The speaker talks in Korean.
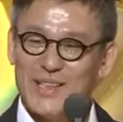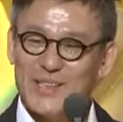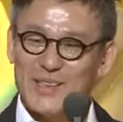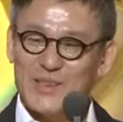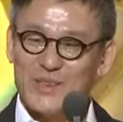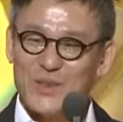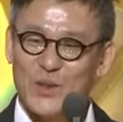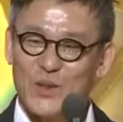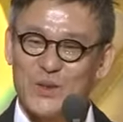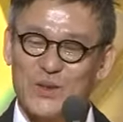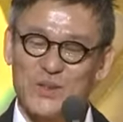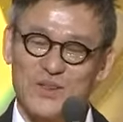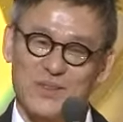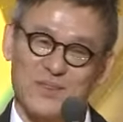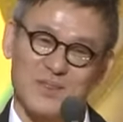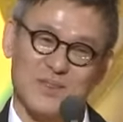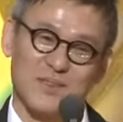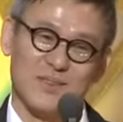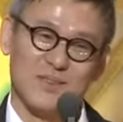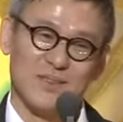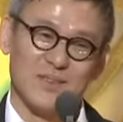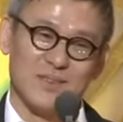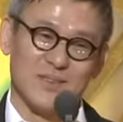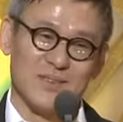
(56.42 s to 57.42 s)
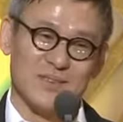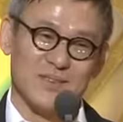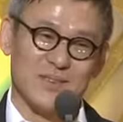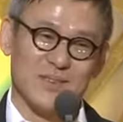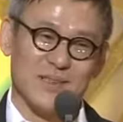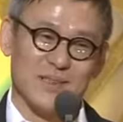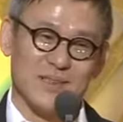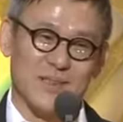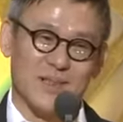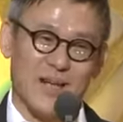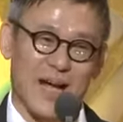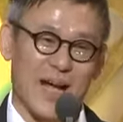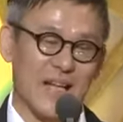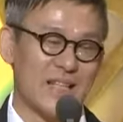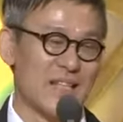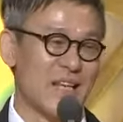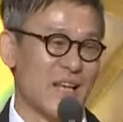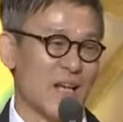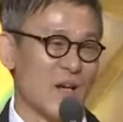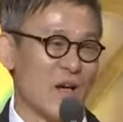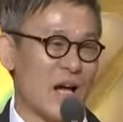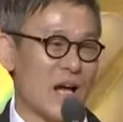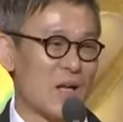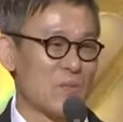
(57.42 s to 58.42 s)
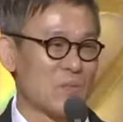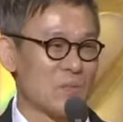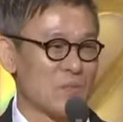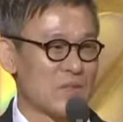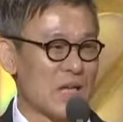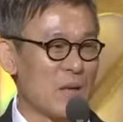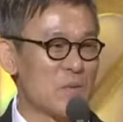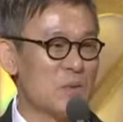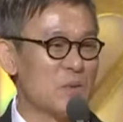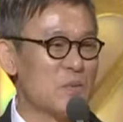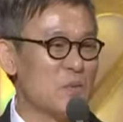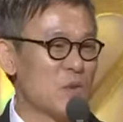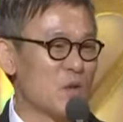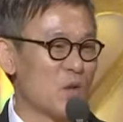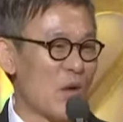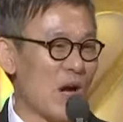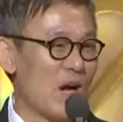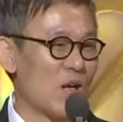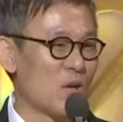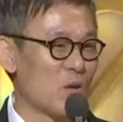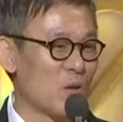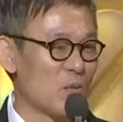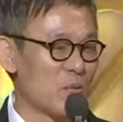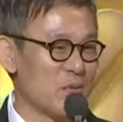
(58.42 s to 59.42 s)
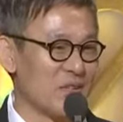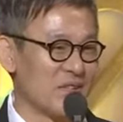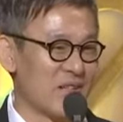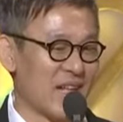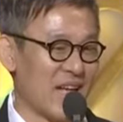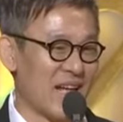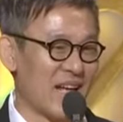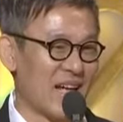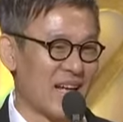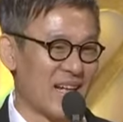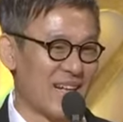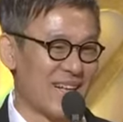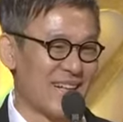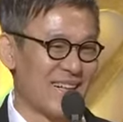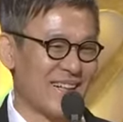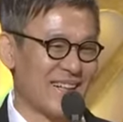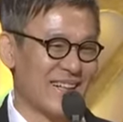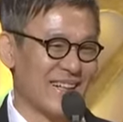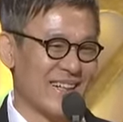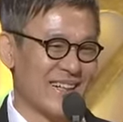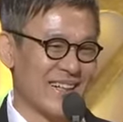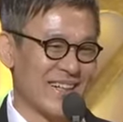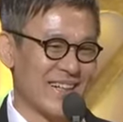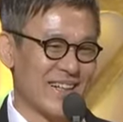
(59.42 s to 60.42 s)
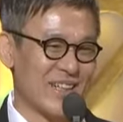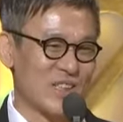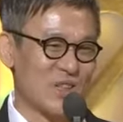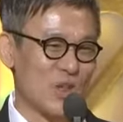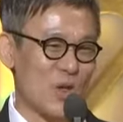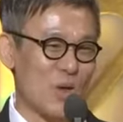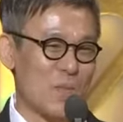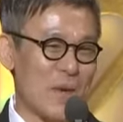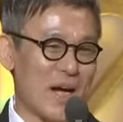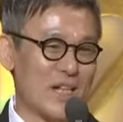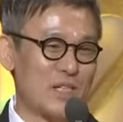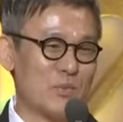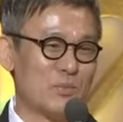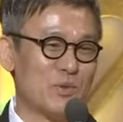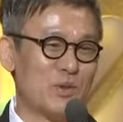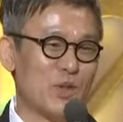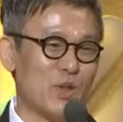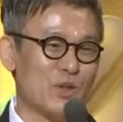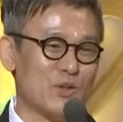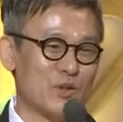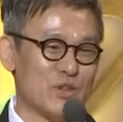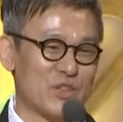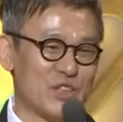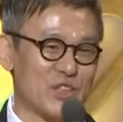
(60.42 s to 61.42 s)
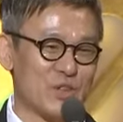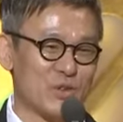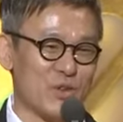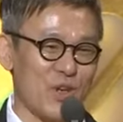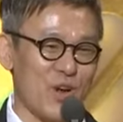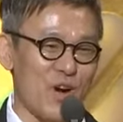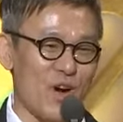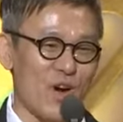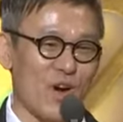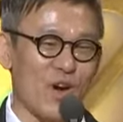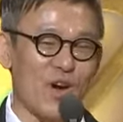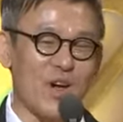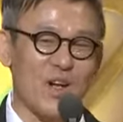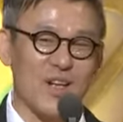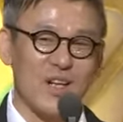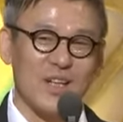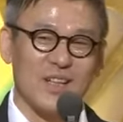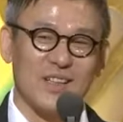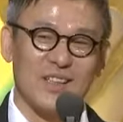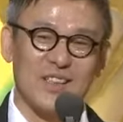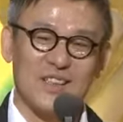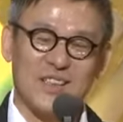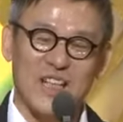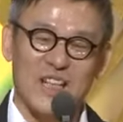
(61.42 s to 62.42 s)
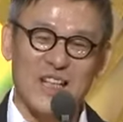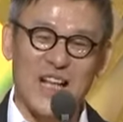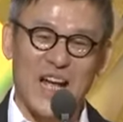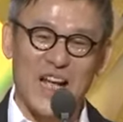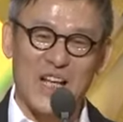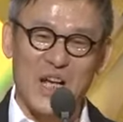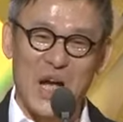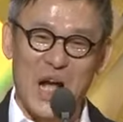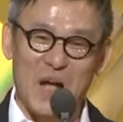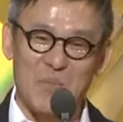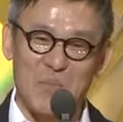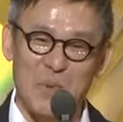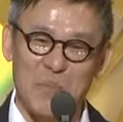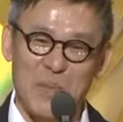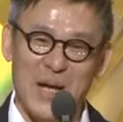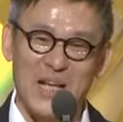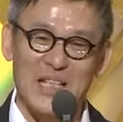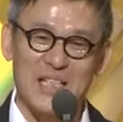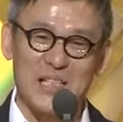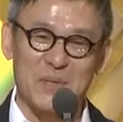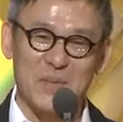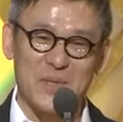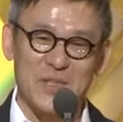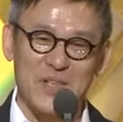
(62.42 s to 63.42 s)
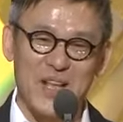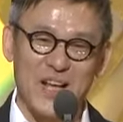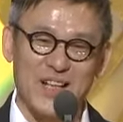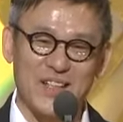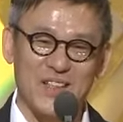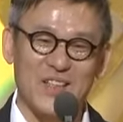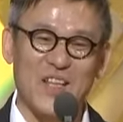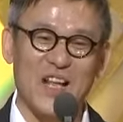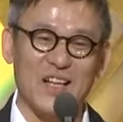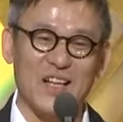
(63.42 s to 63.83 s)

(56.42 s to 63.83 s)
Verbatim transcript: 저는 아니에요. 한 30년 더 할 겁니다. 저 많이 불러주시고요. 그때 나이가 아마 80인데 그때